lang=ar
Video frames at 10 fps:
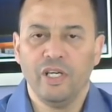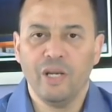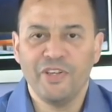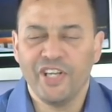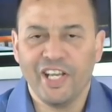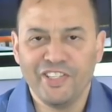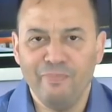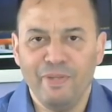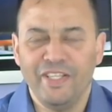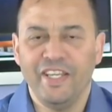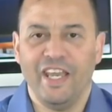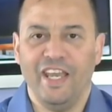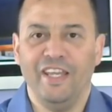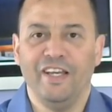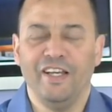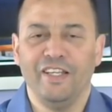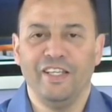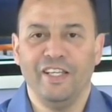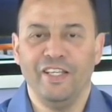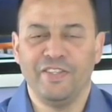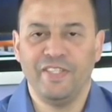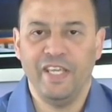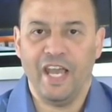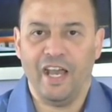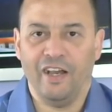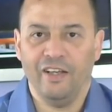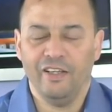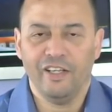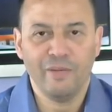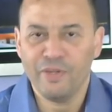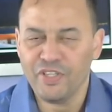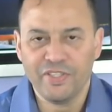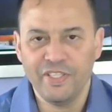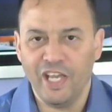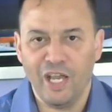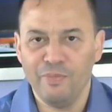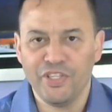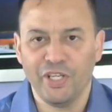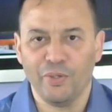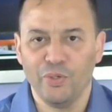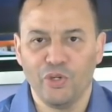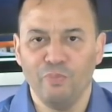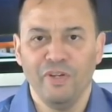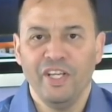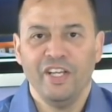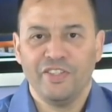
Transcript: راه ماشي كتعمل دعايه للسياحه راه ماشي السياحه ماشي كيقول لكم